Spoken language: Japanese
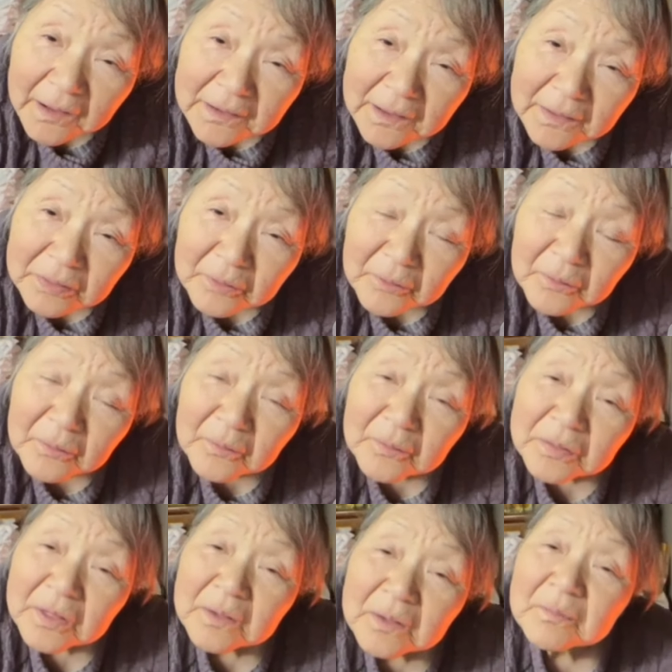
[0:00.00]
ありが
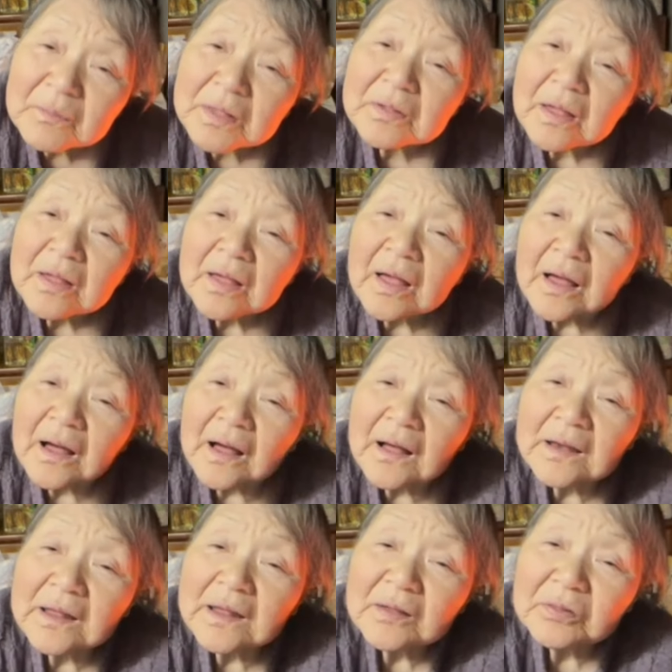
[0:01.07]
とうございます
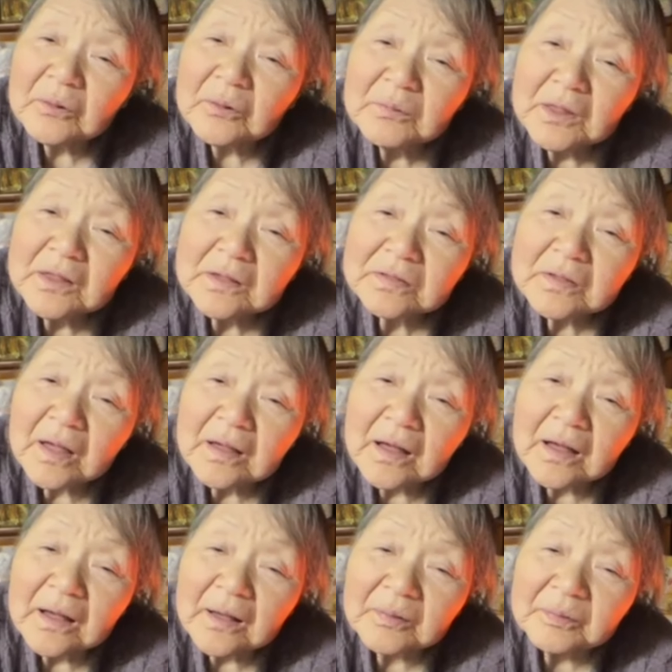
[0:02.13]
ありがとう皆
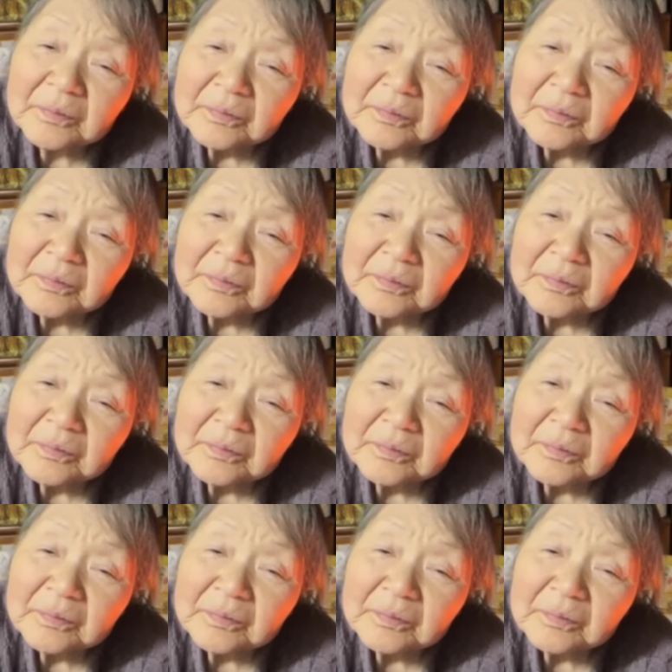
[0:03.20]
さん